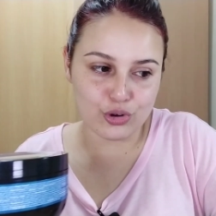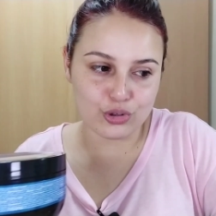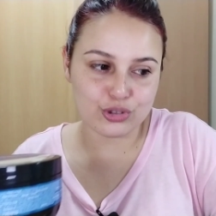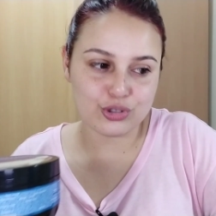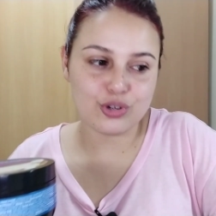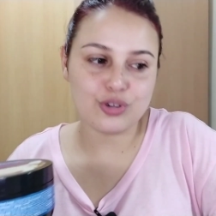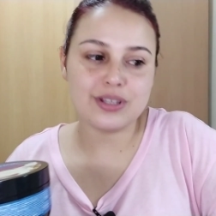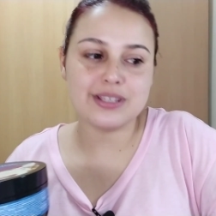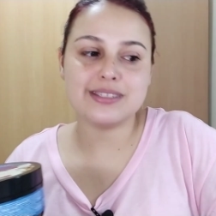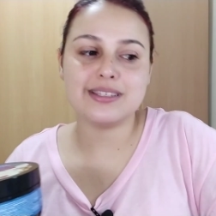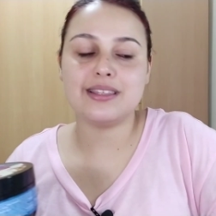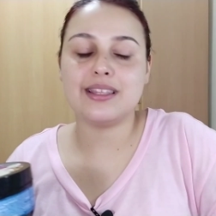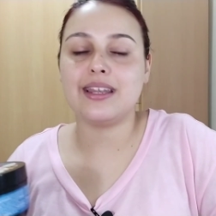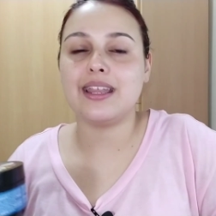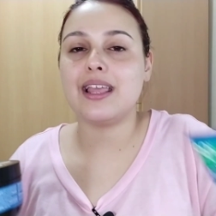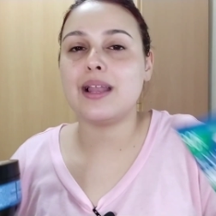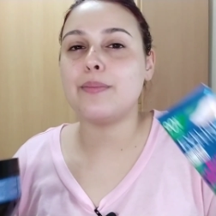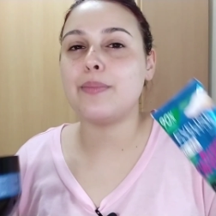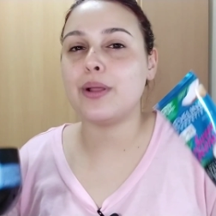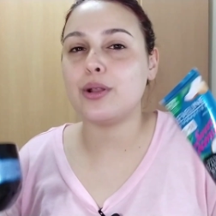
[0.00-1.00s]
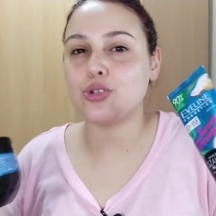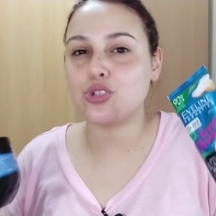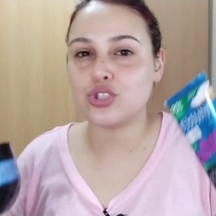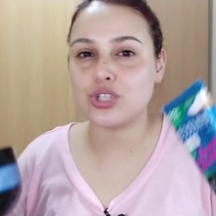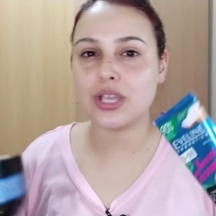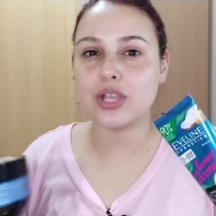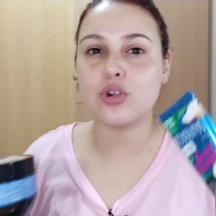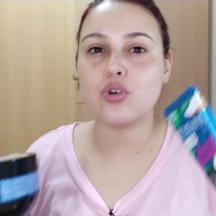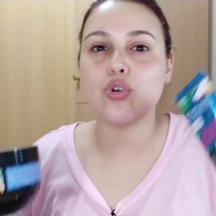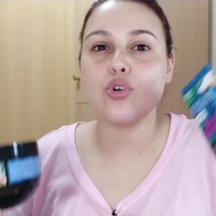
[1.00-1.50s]
otro y si tenéis el pelo
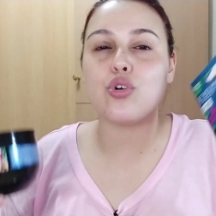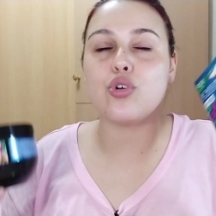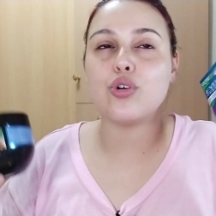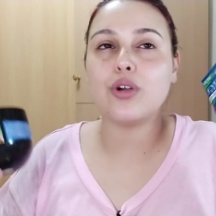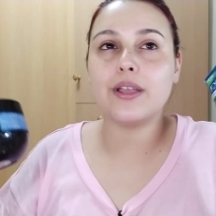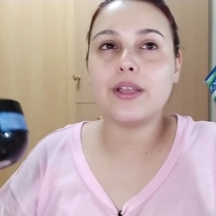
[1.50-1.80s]
seco,